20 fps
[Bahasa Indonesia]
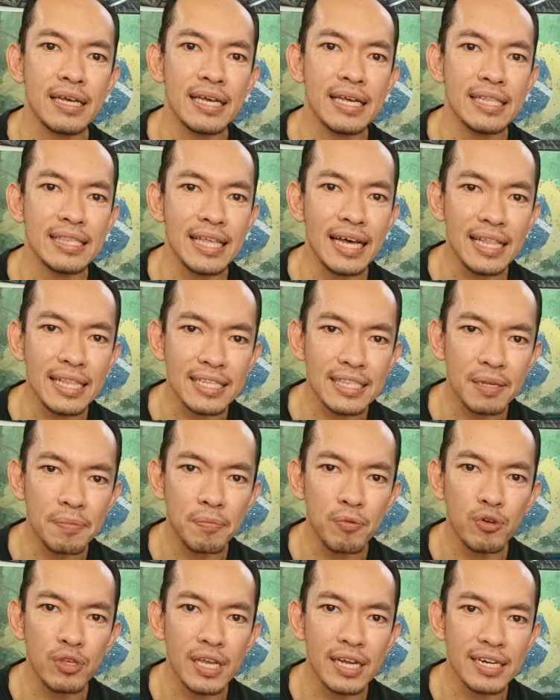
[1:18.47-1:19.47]
kita tetap
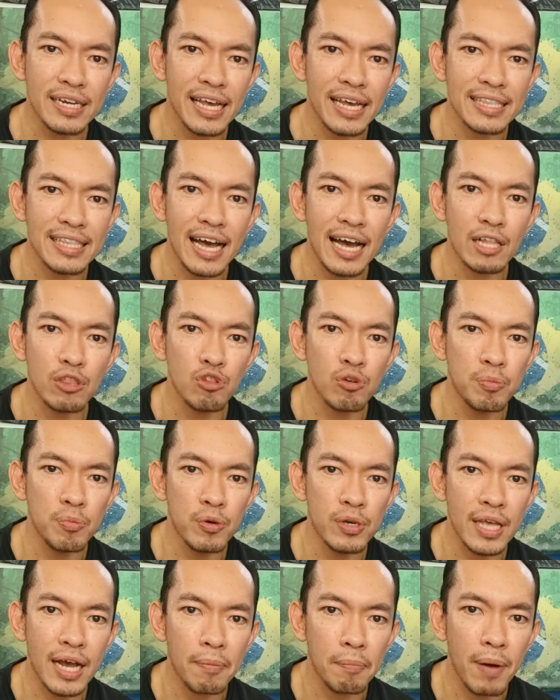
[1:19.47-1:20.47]
punya daya tahan
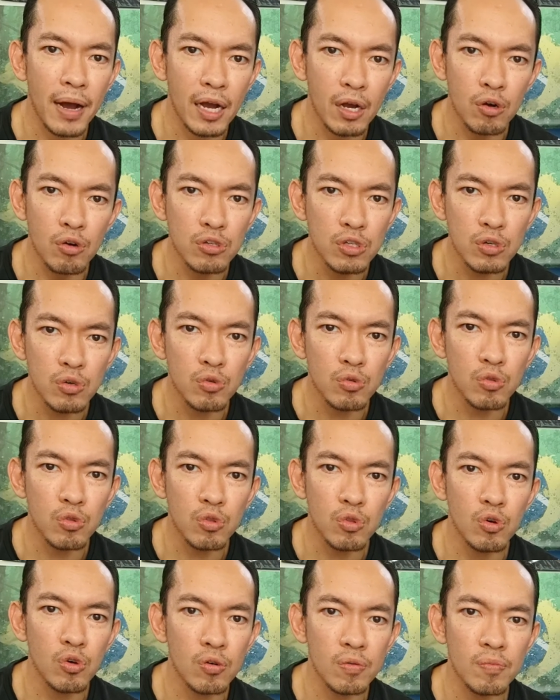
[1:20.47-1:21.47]
tubuh yang bagus
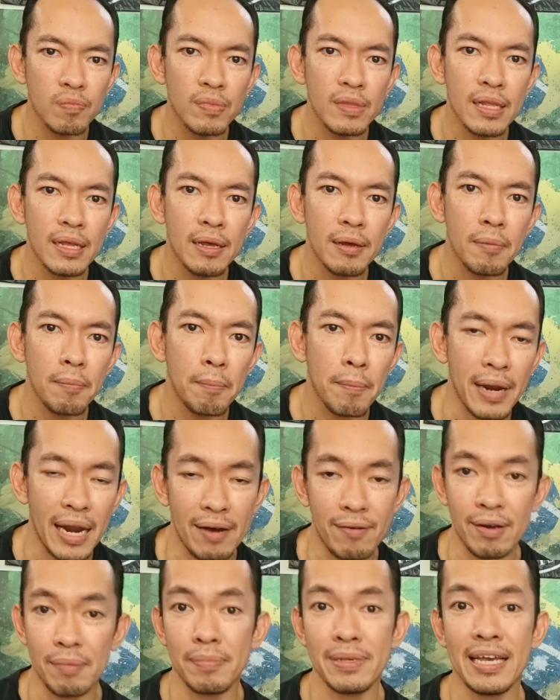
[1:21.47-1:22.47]
untuk
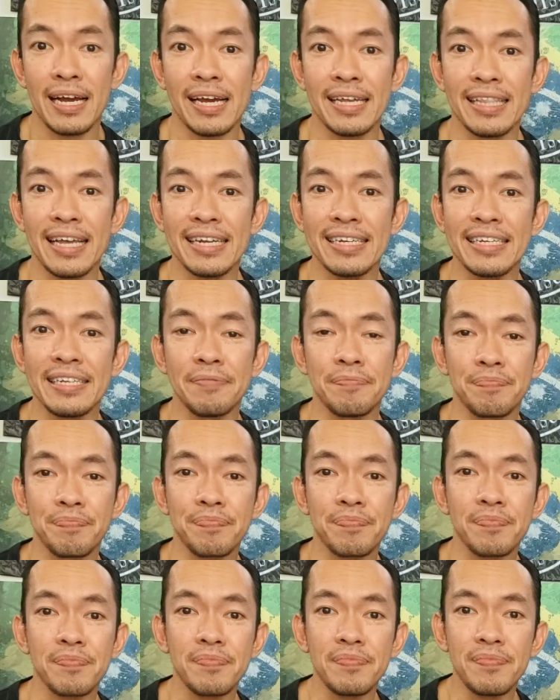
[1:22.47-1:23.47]
melawan penyakit tadi.
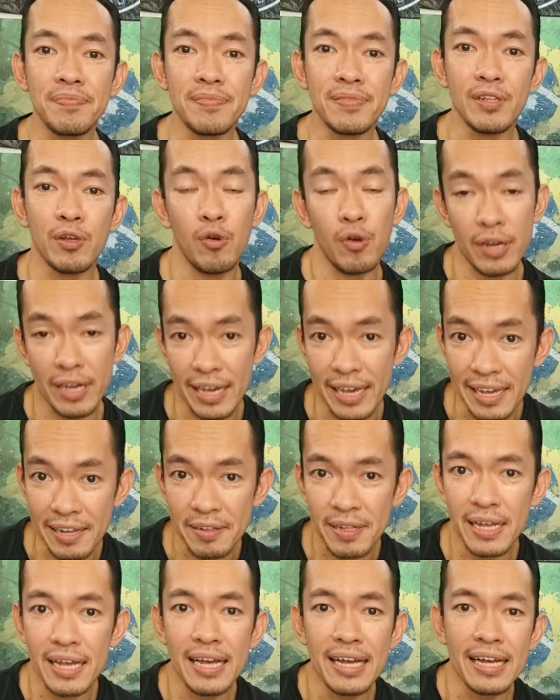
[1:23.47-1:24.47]
Oke.
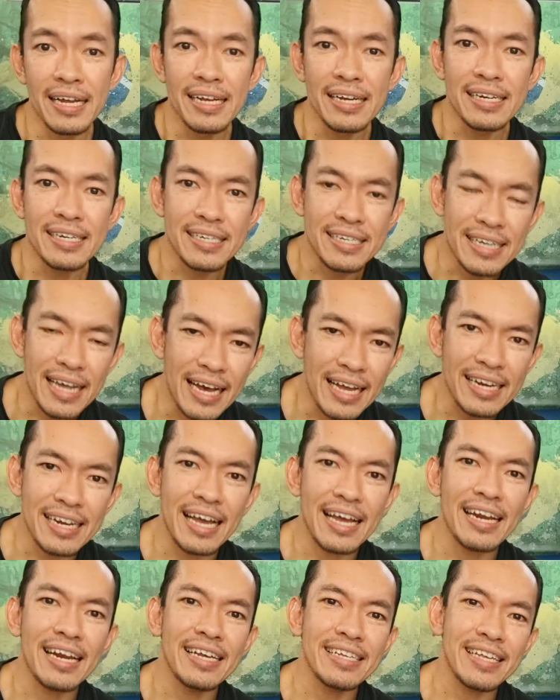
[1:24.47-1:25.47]
Dan
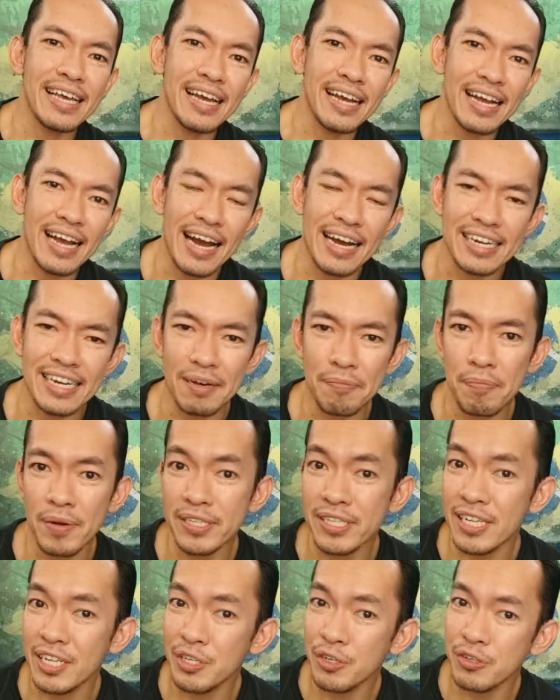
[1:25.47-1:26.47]
karena saya nggak ada
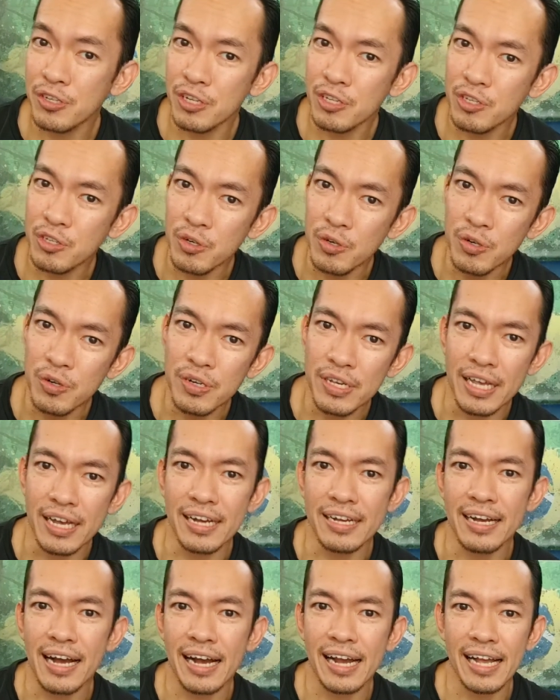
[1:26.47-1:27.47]
Brazilian jujitsu
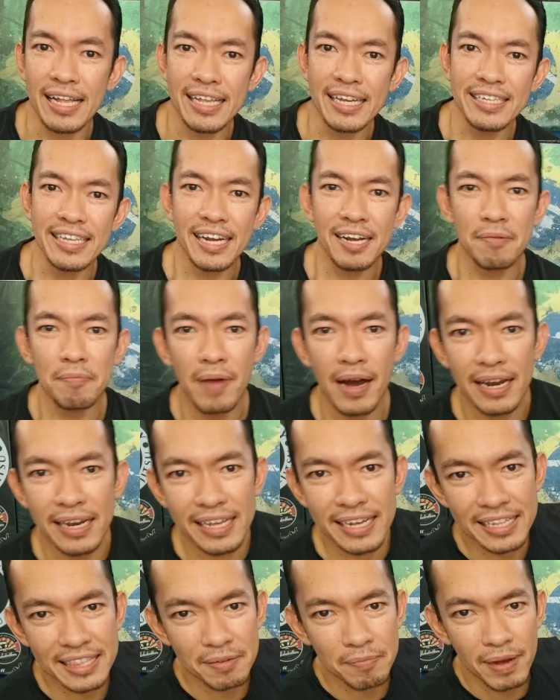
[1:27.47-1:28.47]
ya akhirnya saya
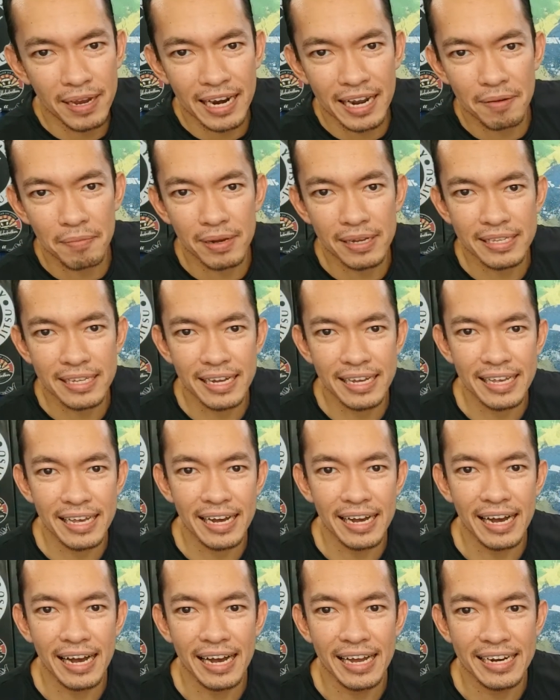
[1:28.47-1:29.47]
kembali ke teman lama
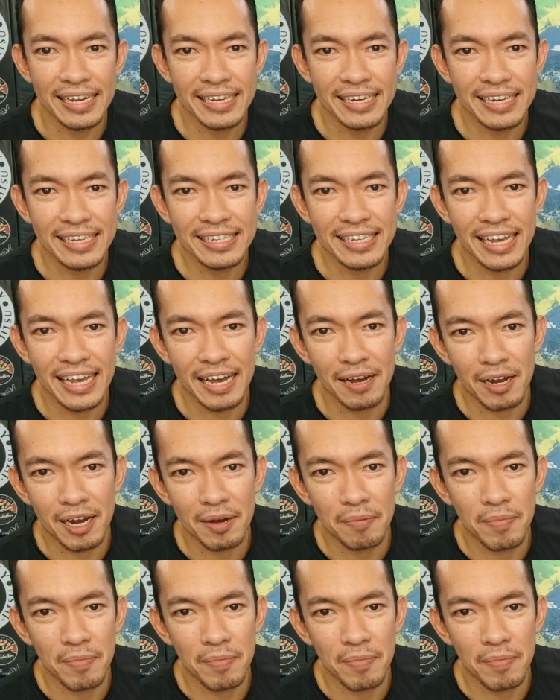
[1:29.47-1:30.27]
saya. Hari ini saya